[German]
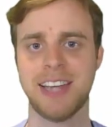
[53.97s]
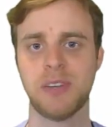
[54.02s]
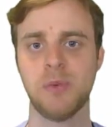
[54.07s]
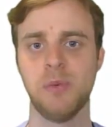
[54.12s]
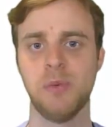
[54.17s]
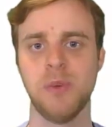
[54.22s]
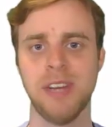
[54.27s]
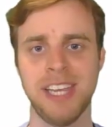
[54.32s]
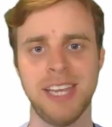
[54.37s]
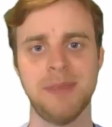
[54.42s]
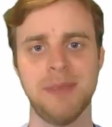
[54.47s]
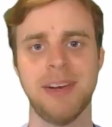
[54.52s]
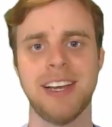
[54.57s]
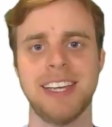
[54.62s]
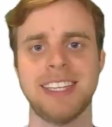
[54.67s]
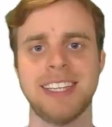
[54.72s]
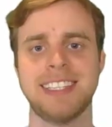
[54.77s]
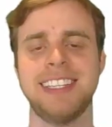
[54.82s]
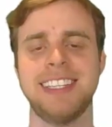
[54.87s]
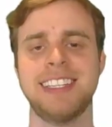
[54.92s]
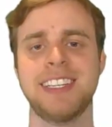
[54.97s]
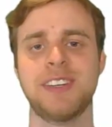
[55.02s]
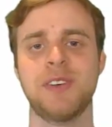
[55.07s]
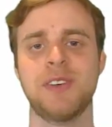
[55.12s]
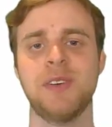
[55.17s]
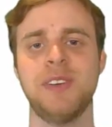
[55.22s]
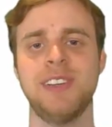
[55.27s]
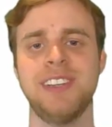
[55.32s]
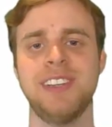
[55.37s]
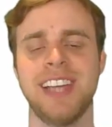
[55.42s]
hat urheberrechtliche
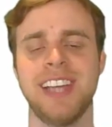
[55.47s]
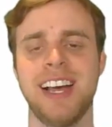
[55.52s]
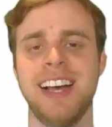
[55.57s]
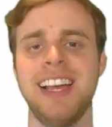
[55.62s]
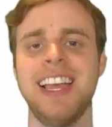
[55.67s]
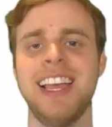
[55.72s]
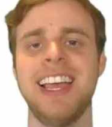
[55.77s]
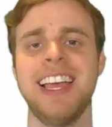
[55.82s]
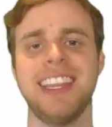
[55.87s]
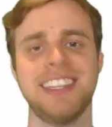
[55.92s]
Gründe, ja.